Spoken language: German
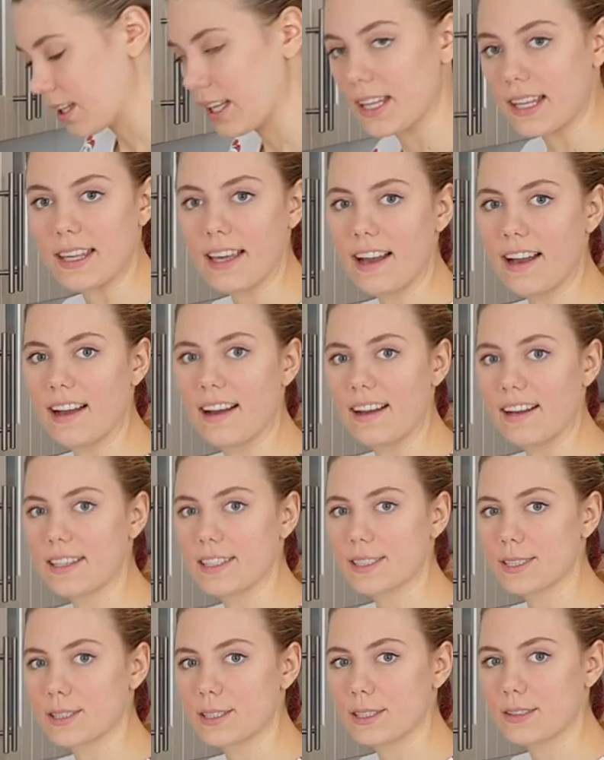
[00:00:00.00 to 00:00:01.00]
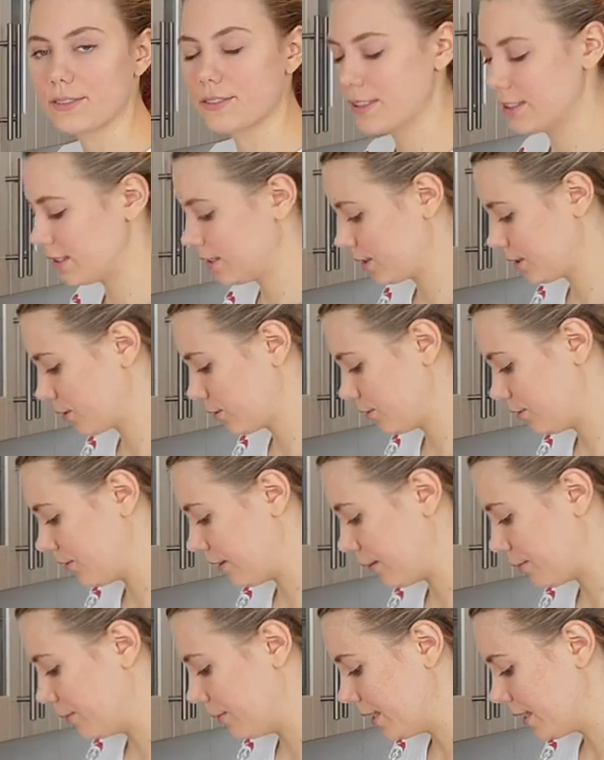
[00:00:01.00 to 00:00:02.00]
Ja, also ich finde so
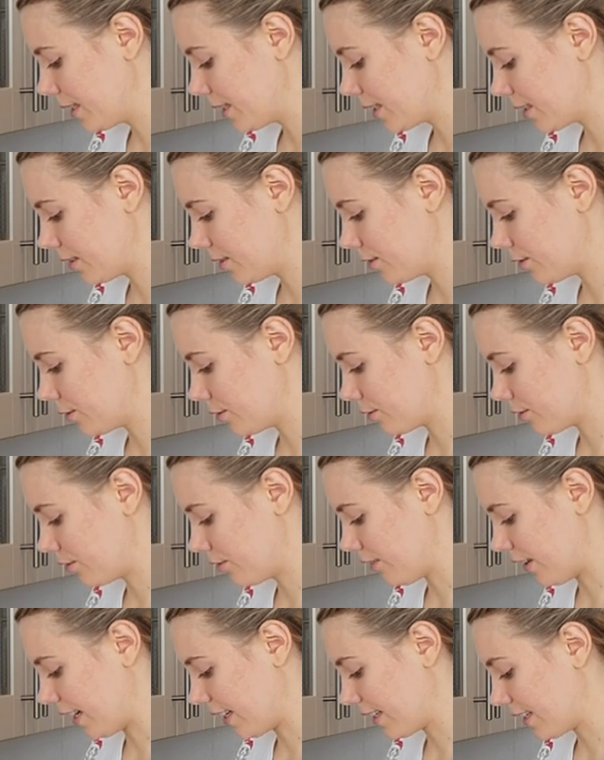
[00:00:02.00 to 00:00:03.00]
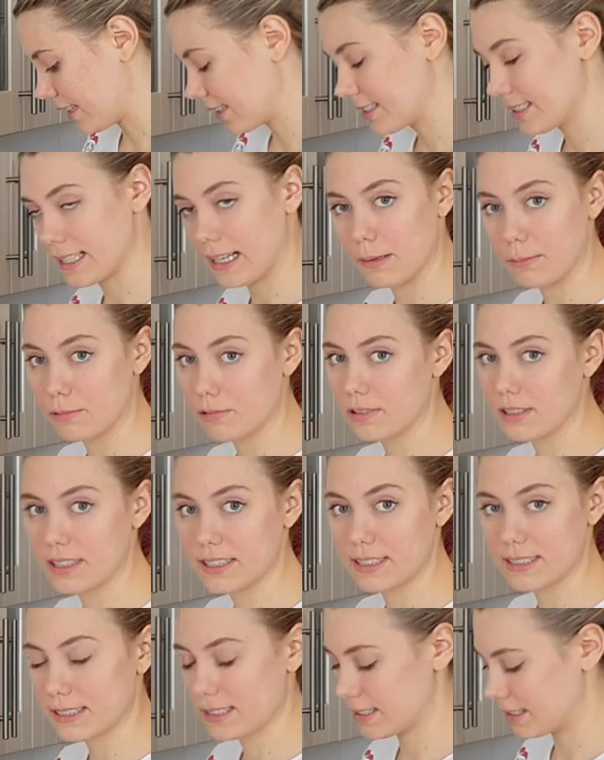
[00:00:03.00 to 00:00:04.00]
Familie und Weihnachtsharmonie
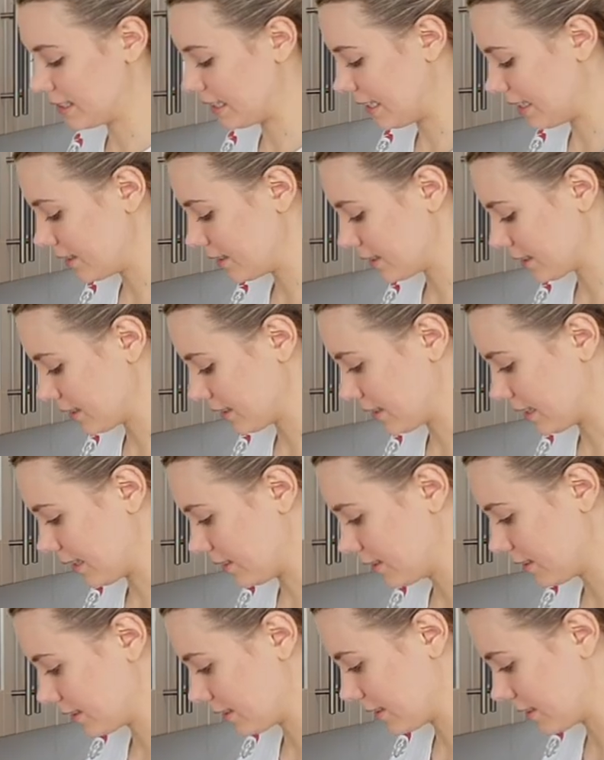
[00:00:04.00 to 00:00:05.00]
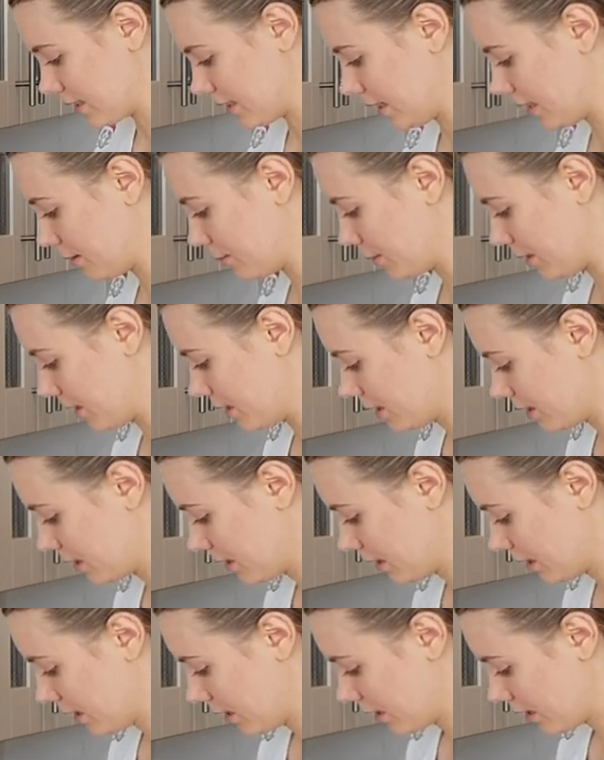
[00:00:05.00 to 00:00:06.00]
ist ein sehr interessantes Thema,
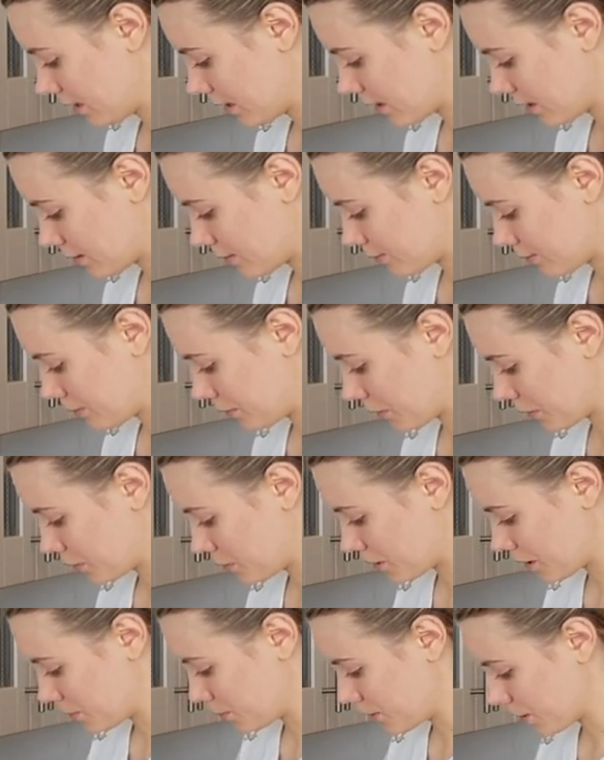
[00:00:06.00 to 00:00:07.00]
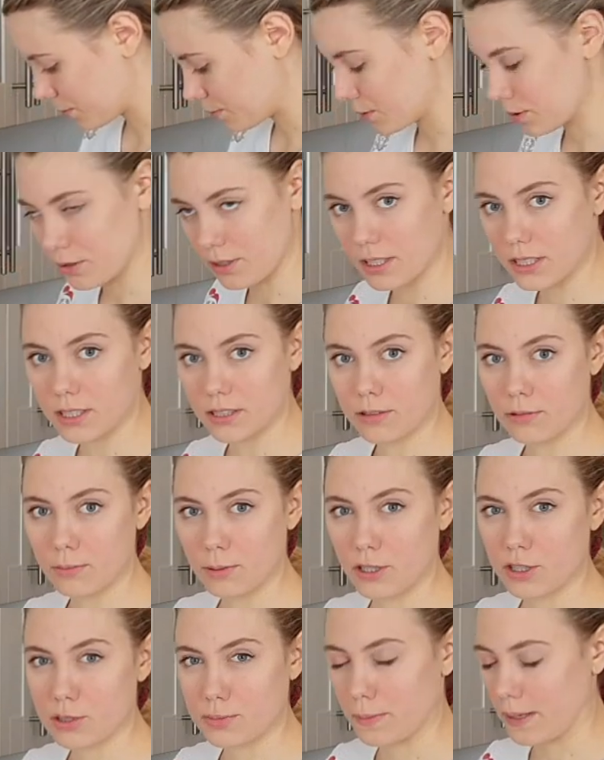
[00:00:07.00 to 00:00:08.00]
ähm, und ich möchte mit euch
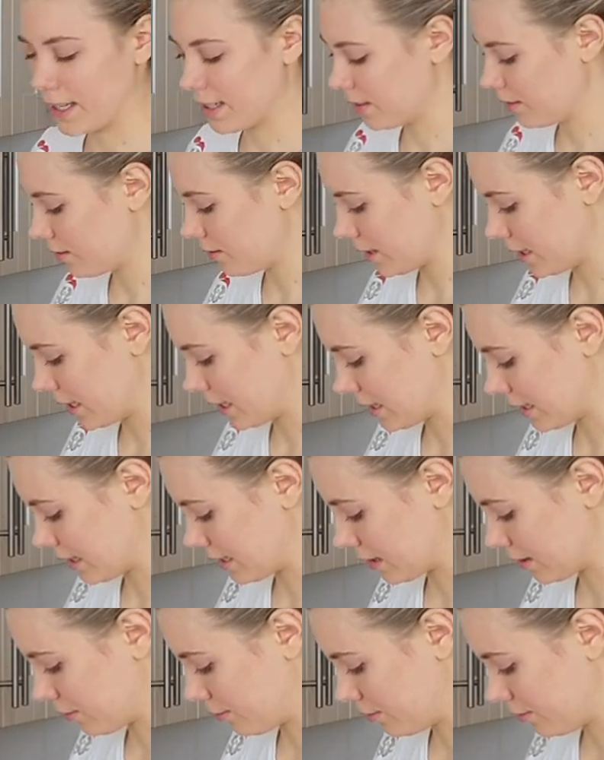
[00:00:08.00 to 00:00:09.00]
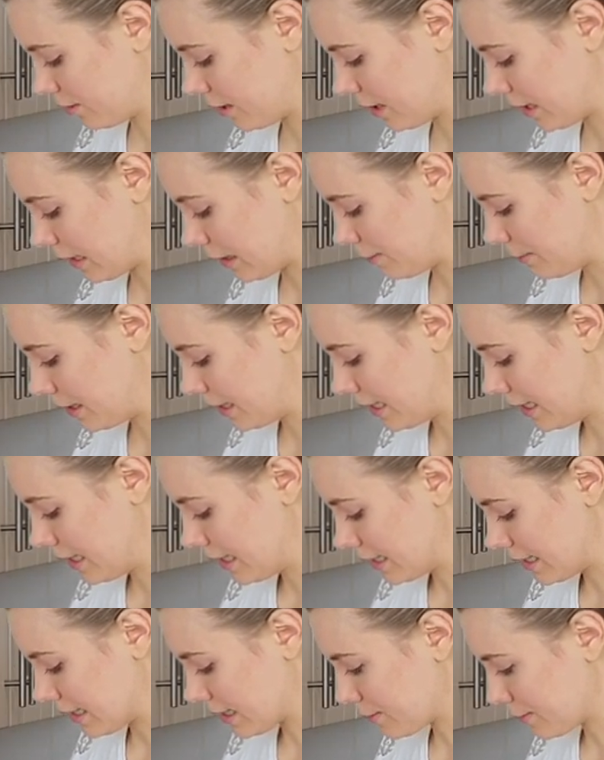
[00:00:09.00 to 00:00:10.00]
darüber sprechen, weil ich das Gefühl habe,
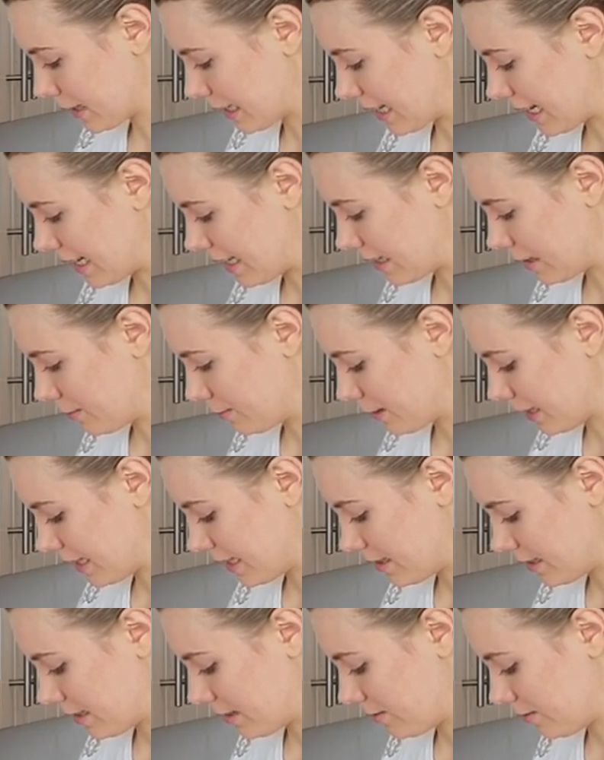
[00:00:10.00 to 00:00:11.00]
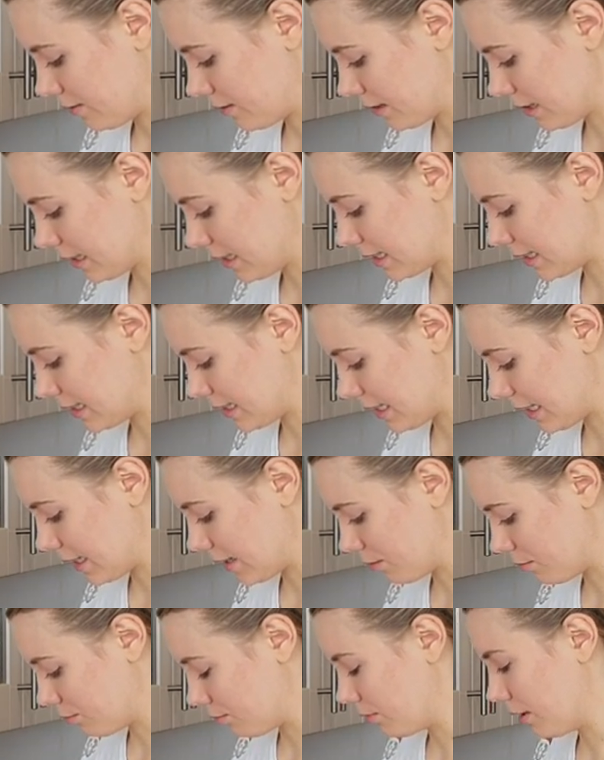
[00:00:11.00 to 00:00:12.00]
dass man allgemein halt wirklich
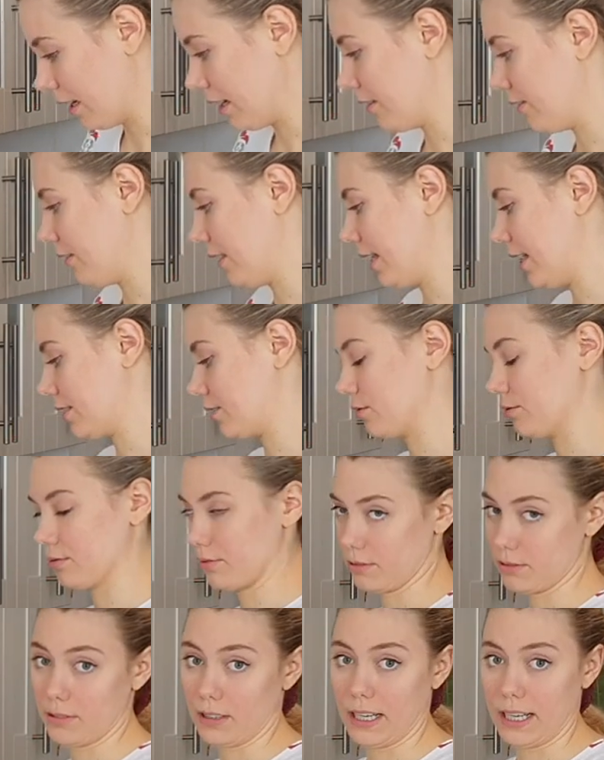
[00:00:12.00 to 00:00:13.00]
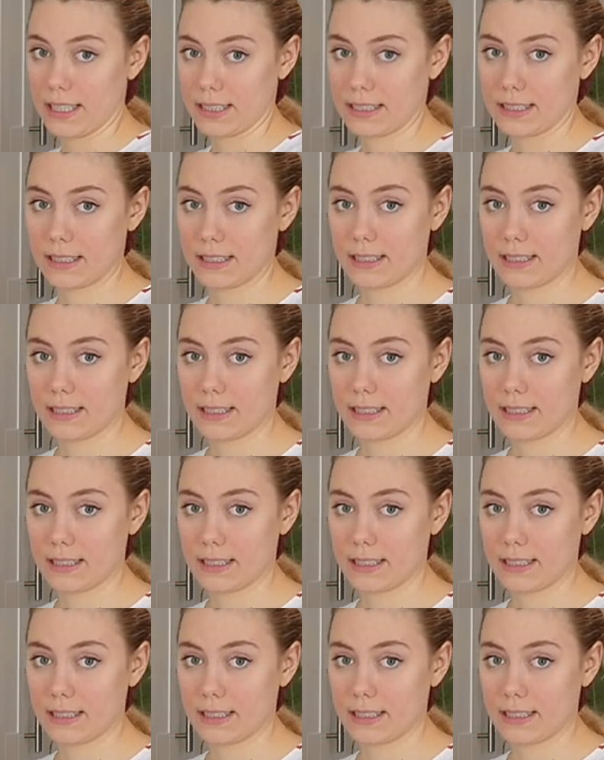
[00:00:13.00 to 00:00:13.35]
sehr hohe Erwartungen so hat.